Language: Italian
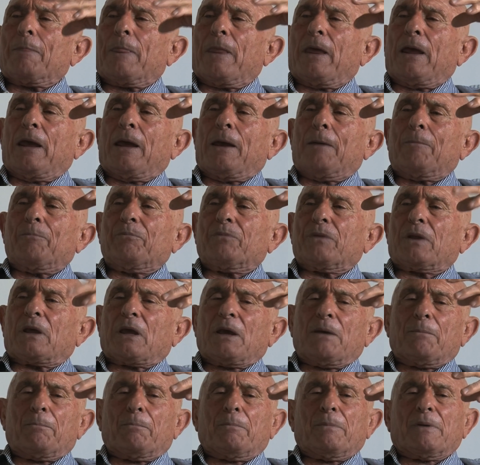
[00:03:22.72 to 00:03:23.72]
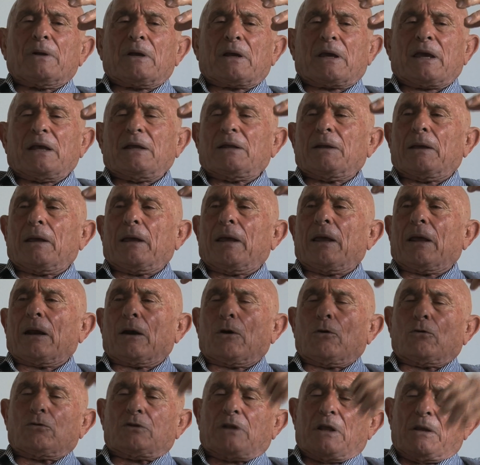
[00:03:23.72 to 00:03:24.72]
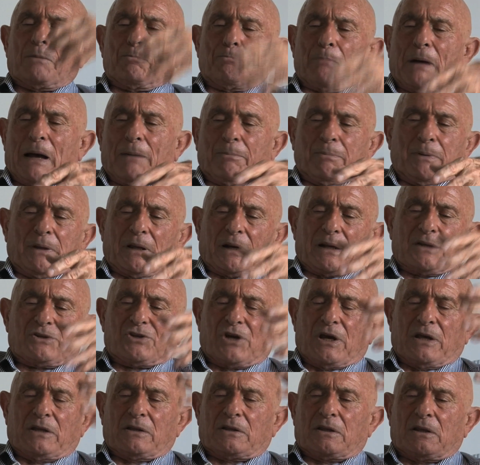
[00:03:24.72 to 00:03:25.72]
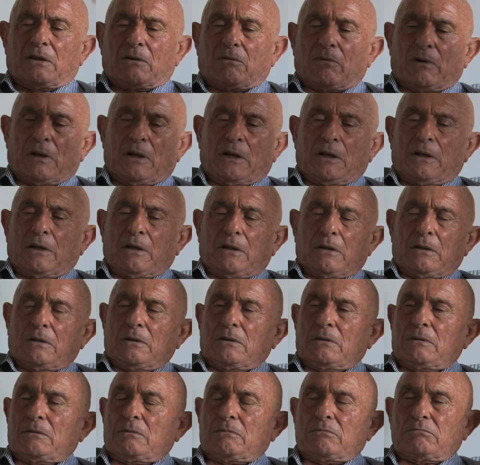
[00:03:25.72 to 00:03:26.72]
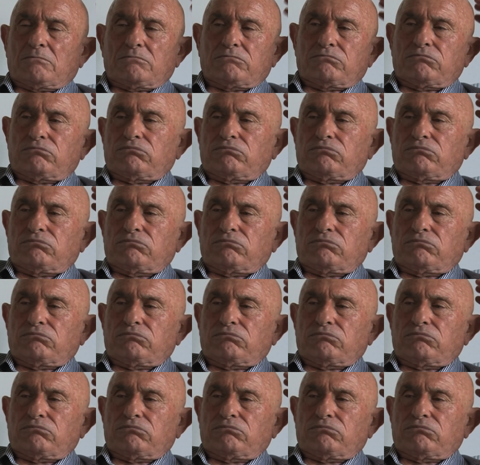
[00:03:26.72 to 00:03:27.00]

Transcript: eh, che, che erano dei papi recenti, quelli